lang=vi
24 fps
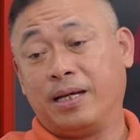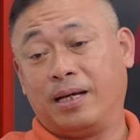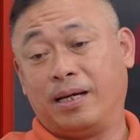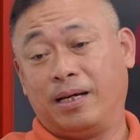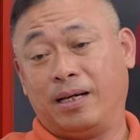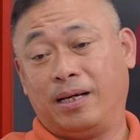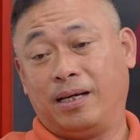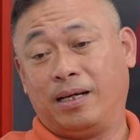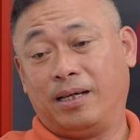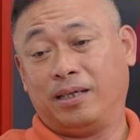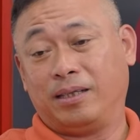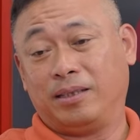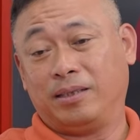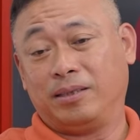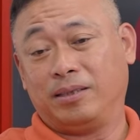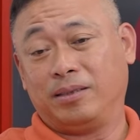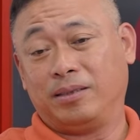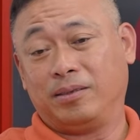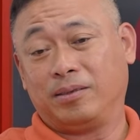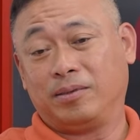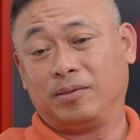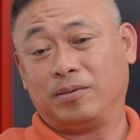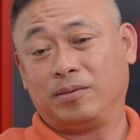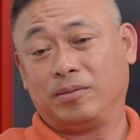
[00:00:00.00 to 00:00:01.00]
À,
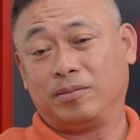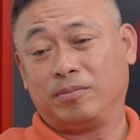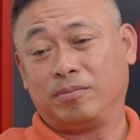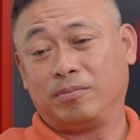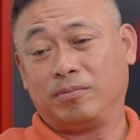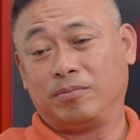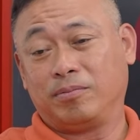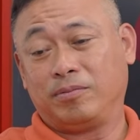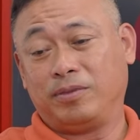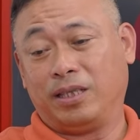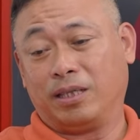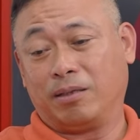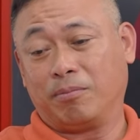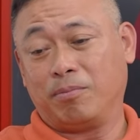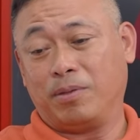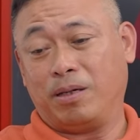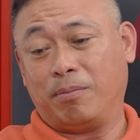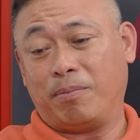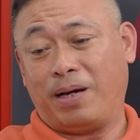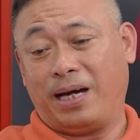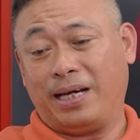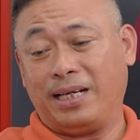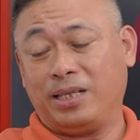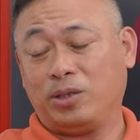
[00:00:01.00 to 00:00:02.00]
việc
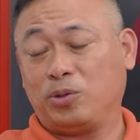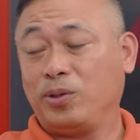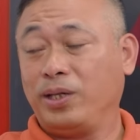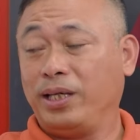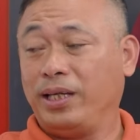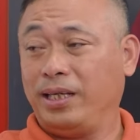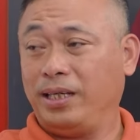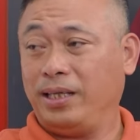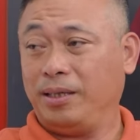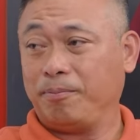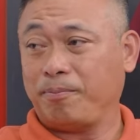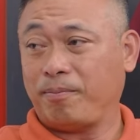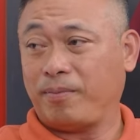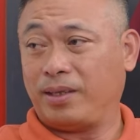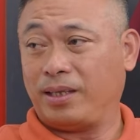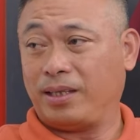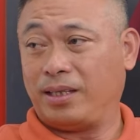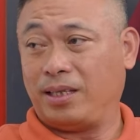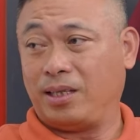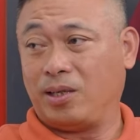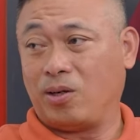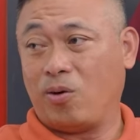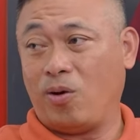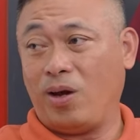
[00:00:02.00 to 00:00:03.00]
mà bán Antony
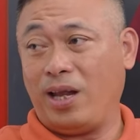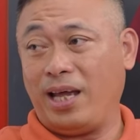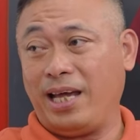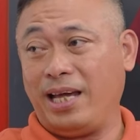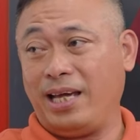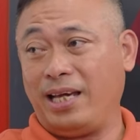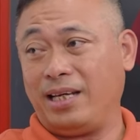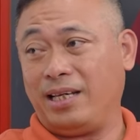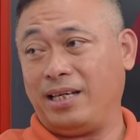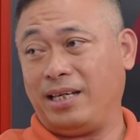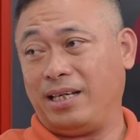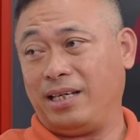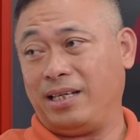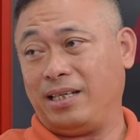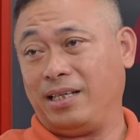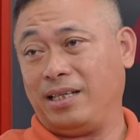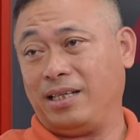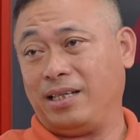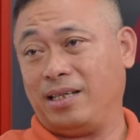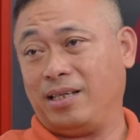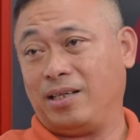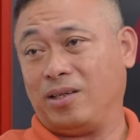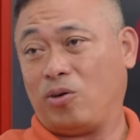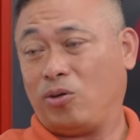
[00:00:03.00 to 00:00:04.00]
thì có lẽ
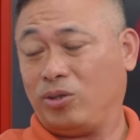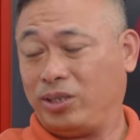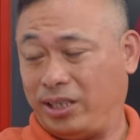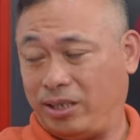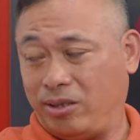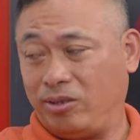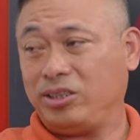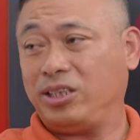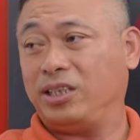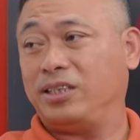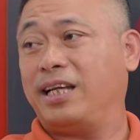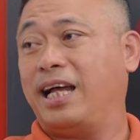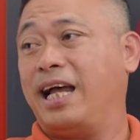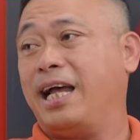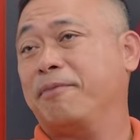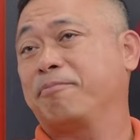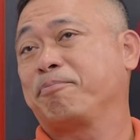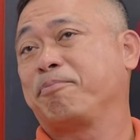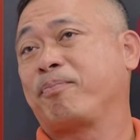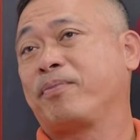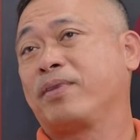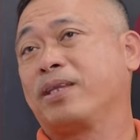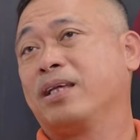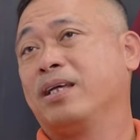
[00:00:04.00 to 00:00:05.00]
có thể nó xảy ra
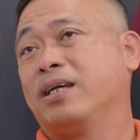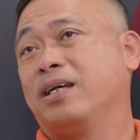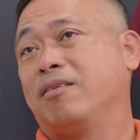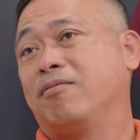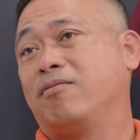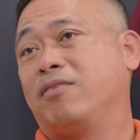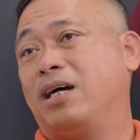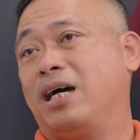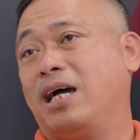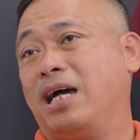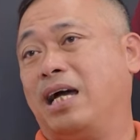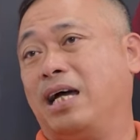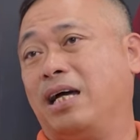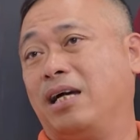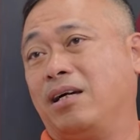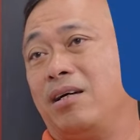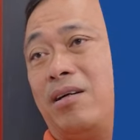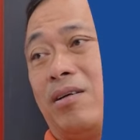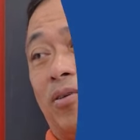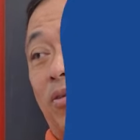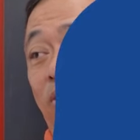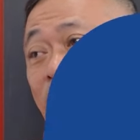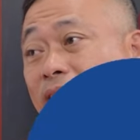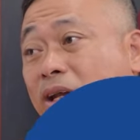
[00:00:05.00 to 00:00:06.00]

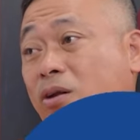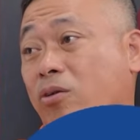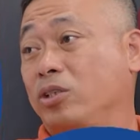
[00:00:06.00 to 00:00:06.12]
và có lẽ